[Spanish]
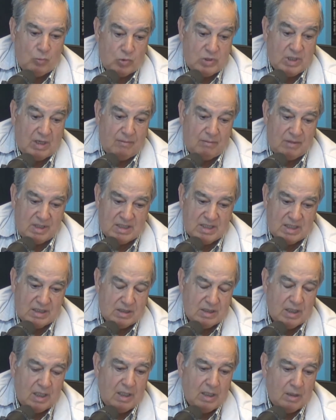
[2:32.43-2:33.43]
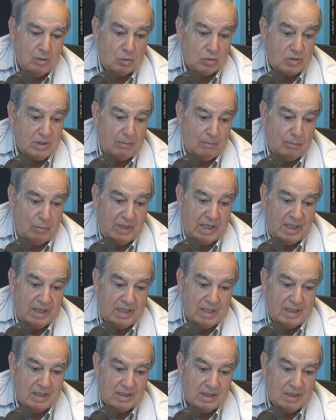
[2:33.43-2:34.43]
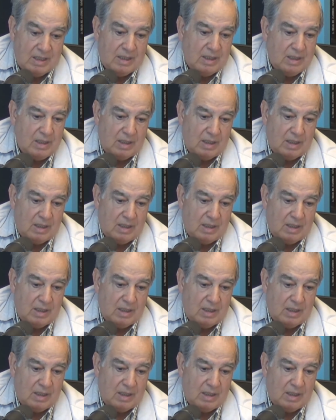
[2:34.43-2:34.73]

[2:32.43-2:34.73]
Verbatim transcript: muchas veces nos enfrenta